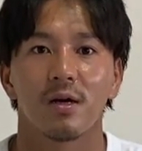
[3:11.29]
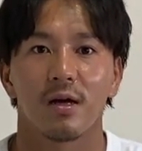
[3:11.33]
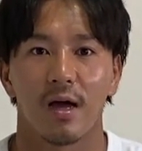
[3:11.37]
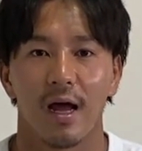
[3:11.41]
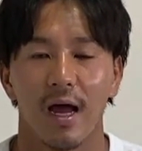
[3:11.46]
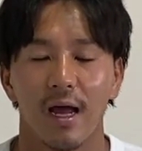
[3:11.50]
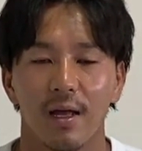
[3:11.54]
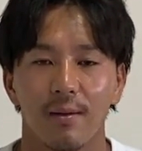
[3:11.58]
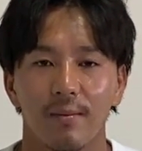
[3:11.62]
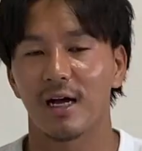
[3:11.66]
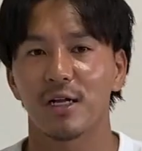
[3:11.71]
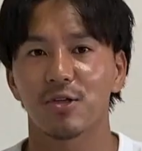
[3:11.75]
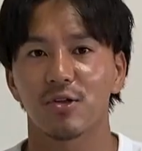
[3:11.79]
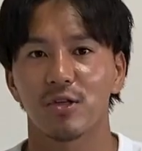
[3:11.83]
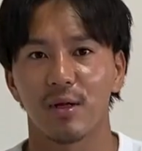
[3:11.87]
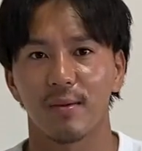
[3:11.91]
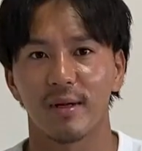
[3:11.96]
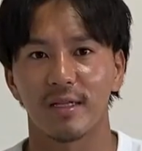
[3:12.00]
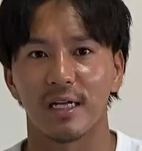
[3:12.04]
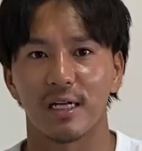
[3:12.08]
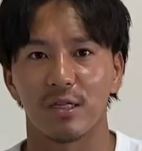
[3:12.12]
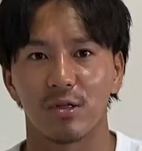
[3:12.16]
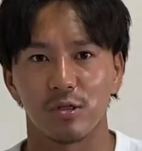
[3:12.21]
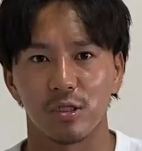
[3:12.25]
はい、後で
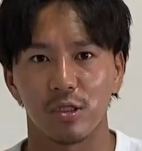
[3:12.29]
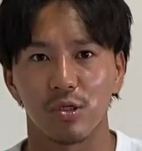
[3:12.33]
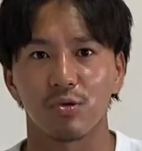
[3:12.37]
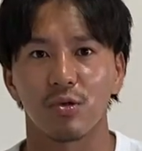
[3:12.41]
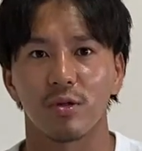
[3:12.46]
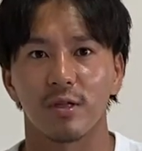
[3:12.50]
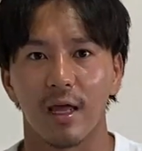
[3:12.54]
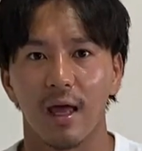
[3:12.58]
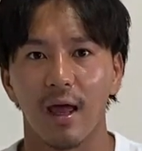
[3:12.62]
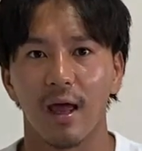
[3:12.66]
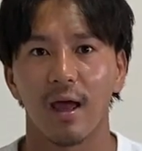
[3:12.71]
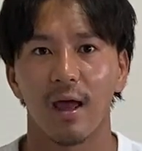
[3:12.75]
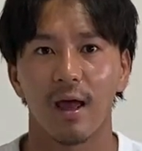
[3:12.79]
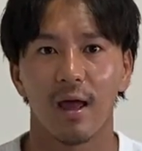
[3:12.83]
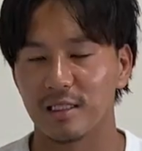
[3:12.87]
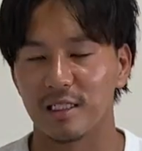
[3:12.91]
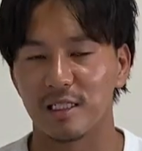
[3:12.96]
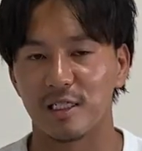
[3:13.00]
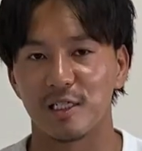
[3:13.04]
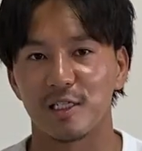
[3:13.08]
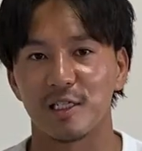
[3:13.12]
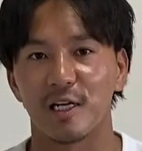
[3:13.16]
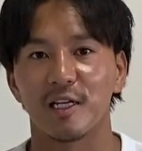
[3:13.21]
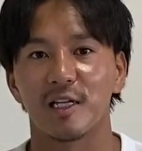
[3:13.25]
またあの外で
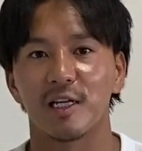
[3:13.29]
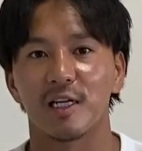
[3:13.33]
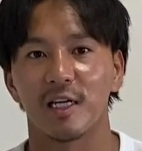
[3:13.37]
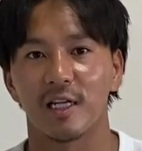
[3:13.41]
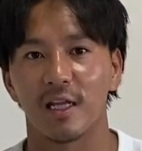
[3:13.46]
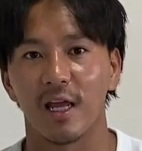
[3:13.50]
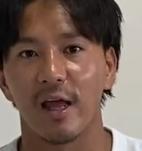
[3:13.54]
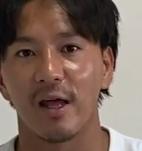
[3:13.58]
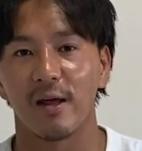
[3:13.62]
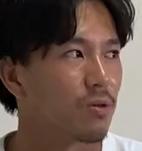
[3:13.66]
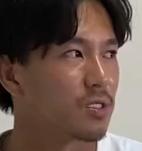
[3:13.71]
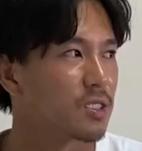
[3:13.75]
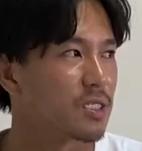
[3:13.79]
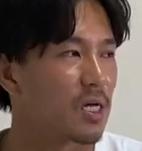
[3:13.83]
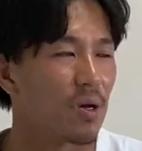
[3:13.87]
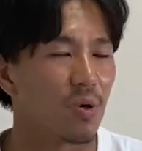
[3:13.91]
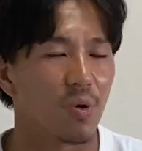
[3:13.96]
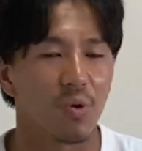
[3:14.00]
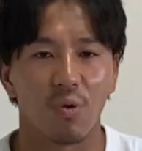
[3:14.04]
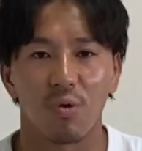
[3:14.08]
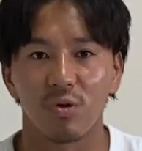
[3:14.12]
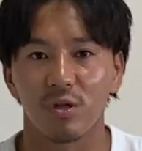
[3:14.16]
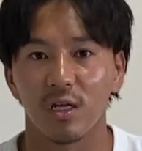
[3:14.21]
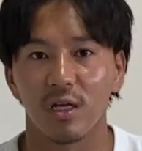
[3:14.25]
実際に着て参
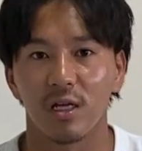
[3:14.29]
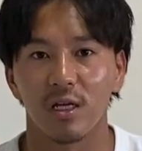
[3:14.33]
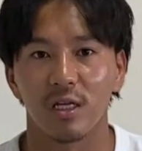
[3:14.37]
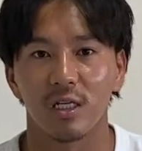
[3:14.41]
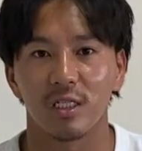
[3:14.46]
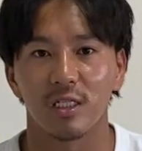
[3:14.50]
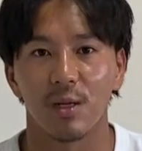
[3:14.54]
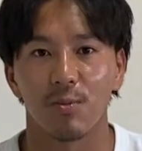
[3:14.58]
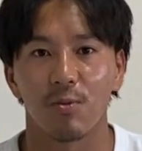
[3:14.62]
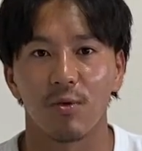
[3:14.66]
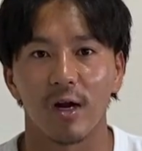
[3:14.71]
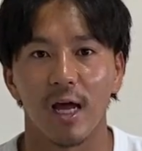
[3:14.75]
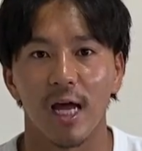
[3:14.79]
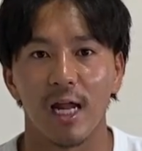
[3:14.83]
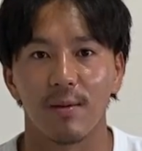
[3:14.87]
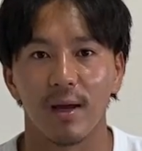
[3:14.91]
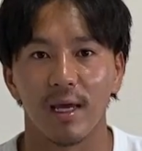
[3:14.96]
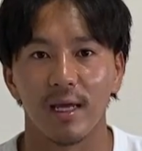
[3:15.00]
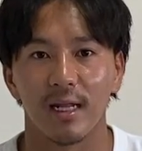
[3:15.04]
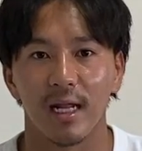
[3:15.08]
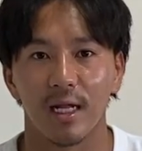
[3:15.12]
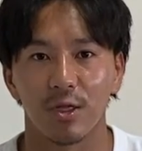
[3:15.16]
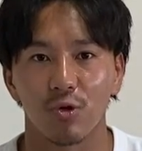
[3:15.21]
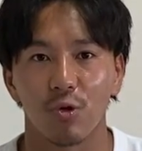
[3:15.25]
考にしてもらえれ
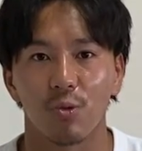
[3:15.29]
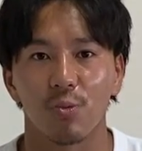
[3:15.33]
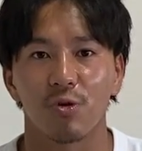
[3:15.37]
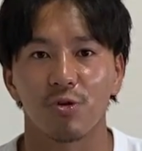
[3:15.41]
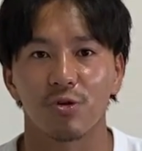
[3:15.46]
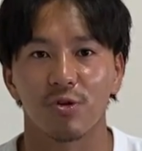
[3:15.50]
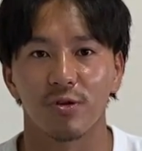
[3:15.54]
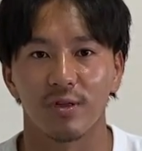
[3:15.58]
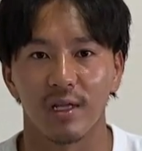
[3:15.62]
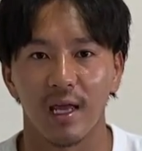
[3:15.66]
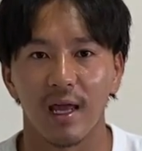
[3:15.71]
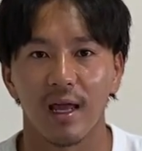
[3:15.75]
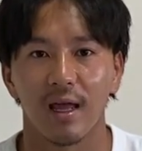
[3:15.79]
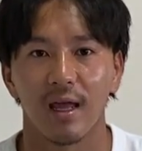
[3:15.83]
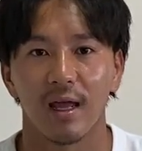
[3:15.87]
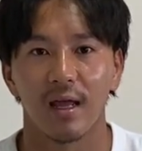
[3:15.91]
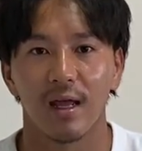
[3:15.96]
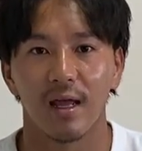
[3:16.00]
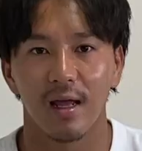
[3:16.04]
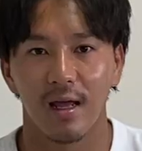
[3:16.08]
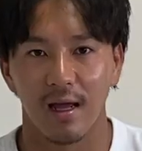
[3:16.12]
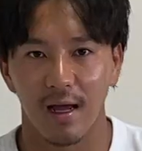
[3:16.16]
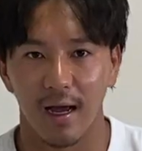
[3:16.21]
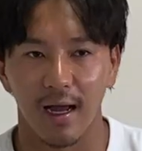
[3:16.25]
ばいいなと思うので、は
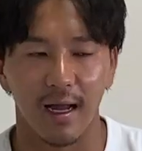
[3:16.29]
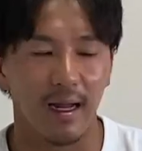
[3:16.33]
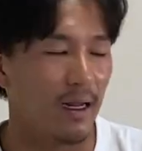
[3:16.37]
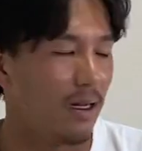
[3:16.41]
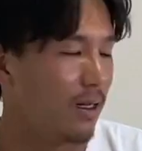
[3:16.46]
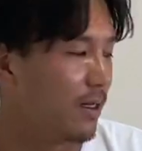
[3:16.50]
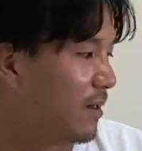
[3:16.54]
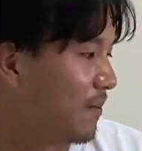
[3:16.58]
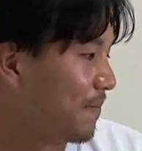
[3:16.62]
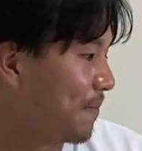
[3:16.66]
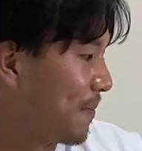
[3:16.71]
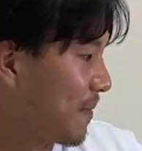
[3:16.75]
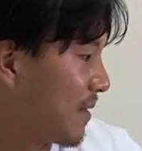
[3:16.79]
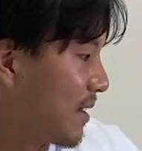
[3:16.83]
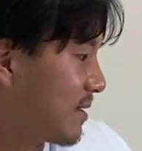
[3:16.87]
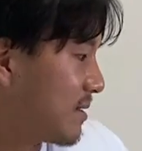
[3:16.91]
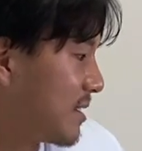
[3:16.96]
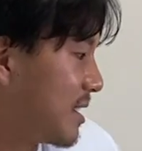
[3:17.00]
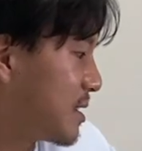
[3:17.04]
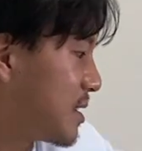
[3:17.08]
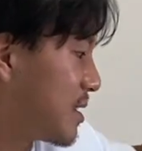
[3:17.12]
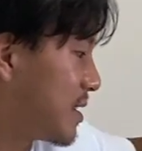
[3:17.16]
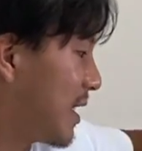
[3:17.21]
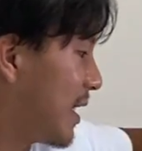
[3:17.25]
い、
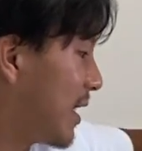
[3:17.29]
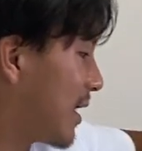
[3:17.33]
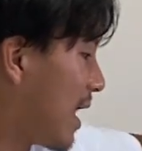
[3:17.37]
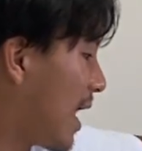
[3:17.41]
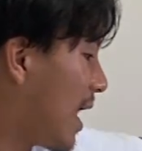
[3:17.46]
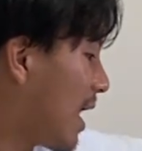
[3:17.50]
で次